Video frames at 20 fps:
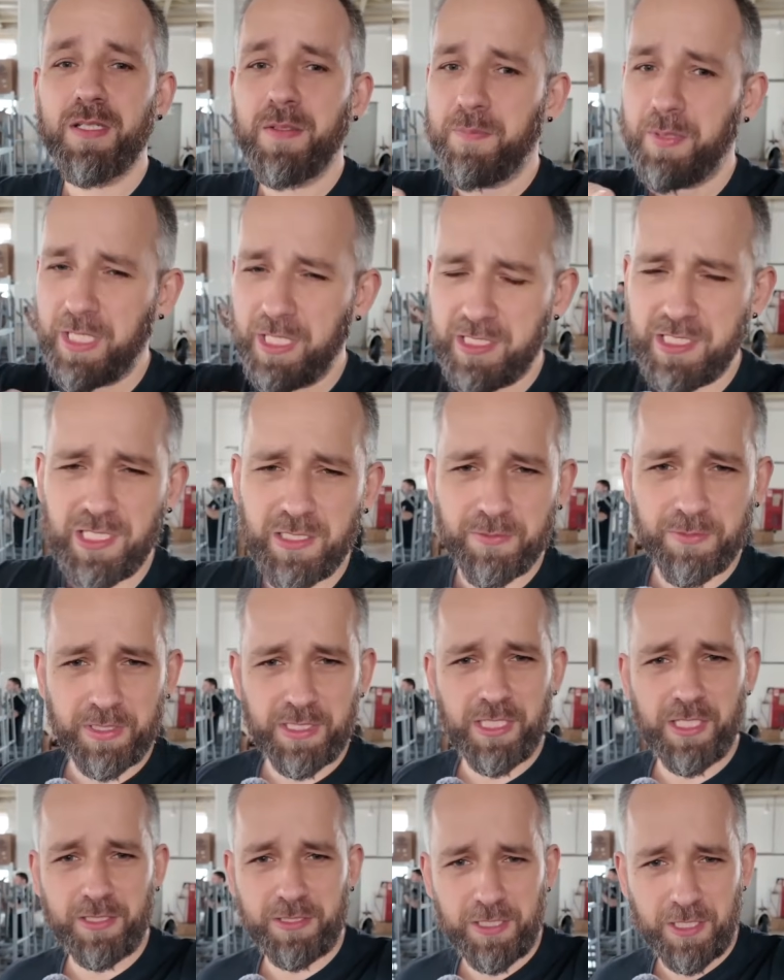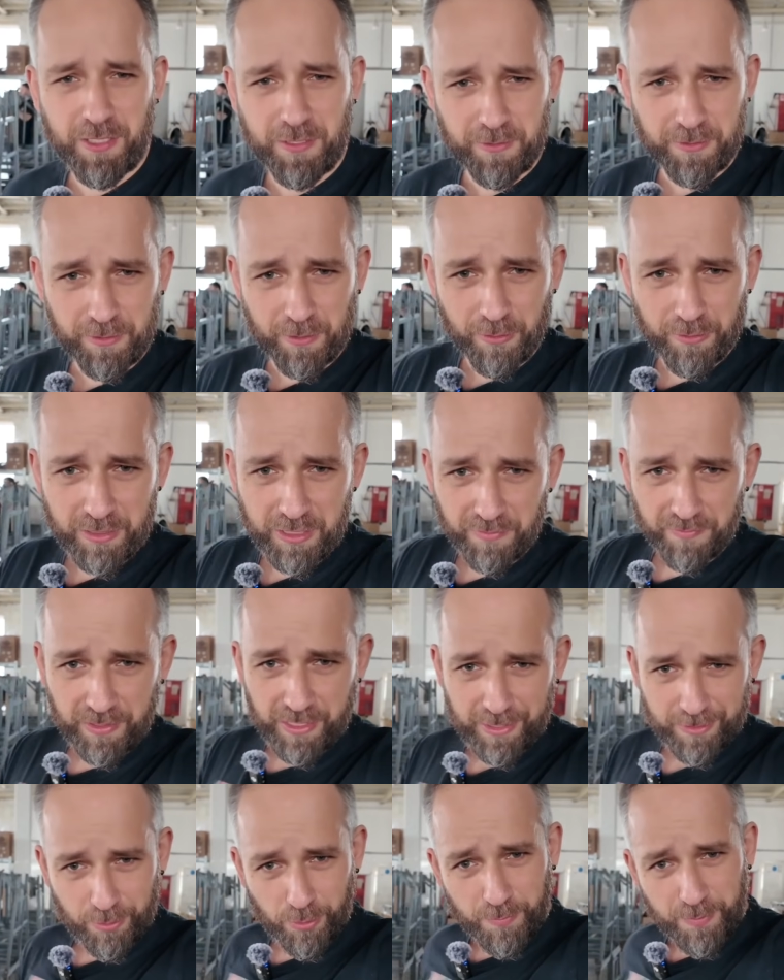переделывают некоторые
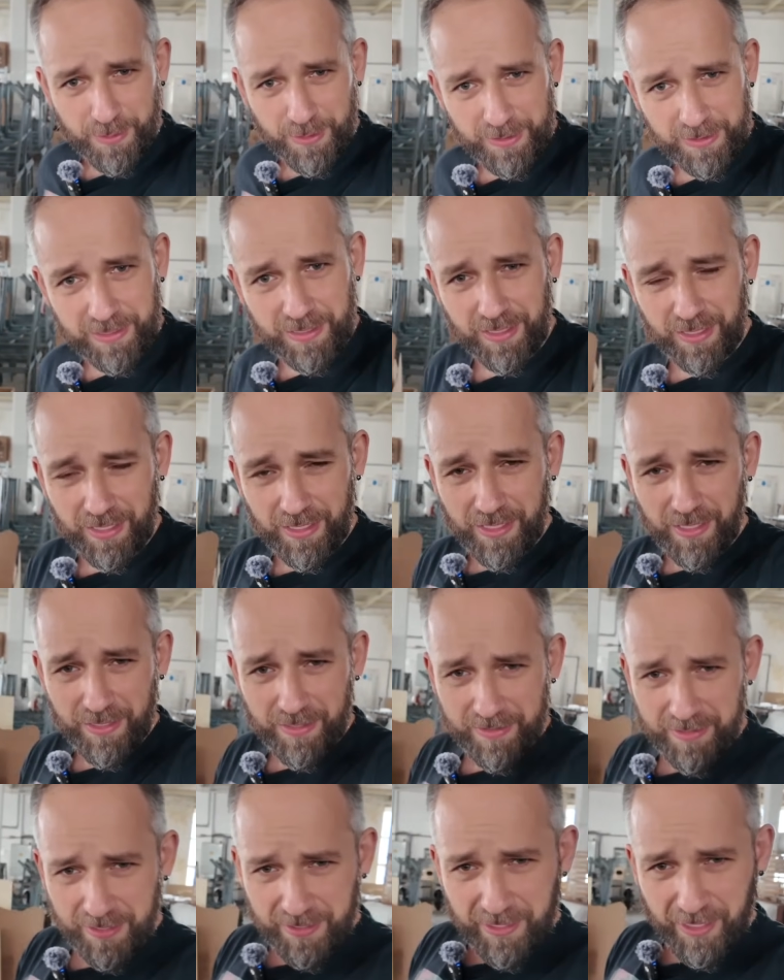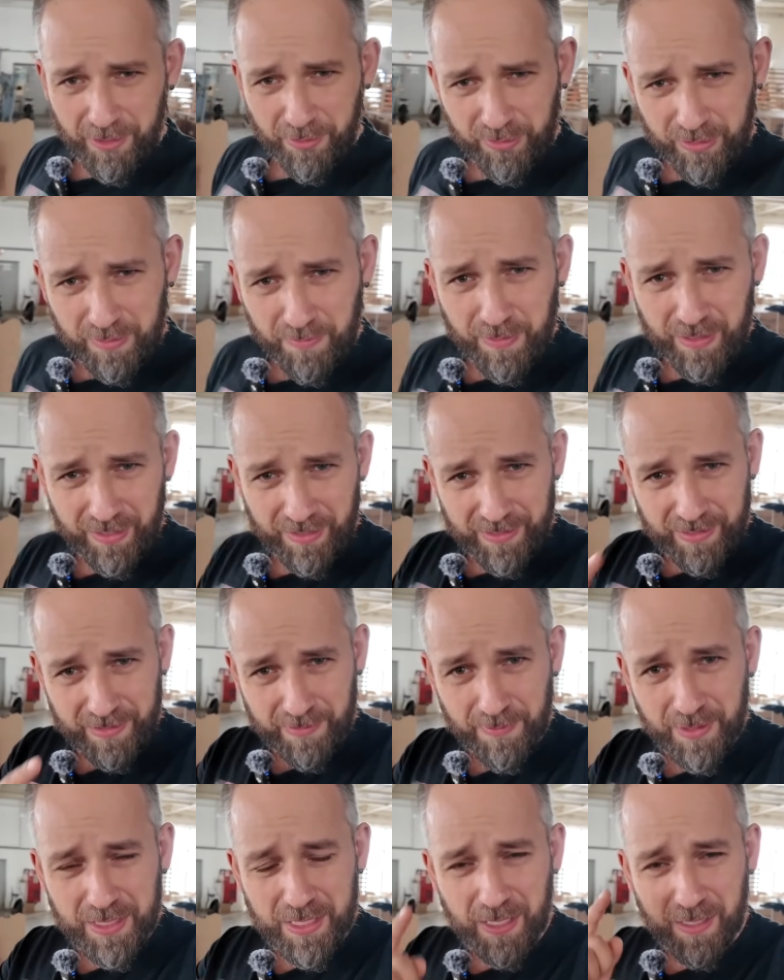конструктивные особенности и создают тебе
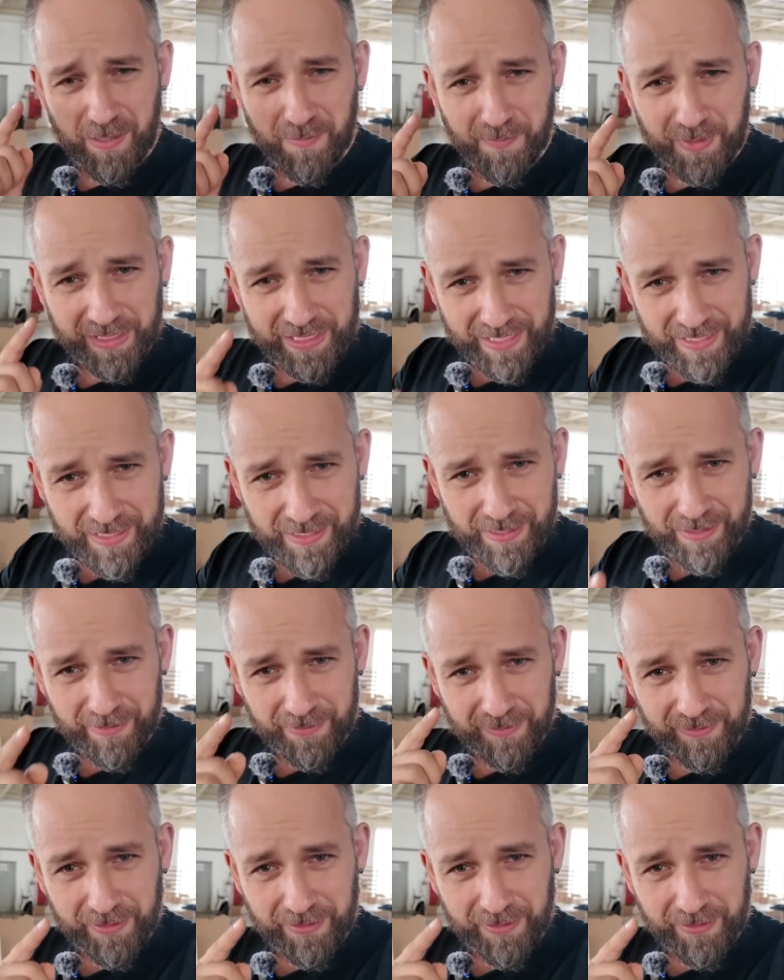действительно мотоцикл,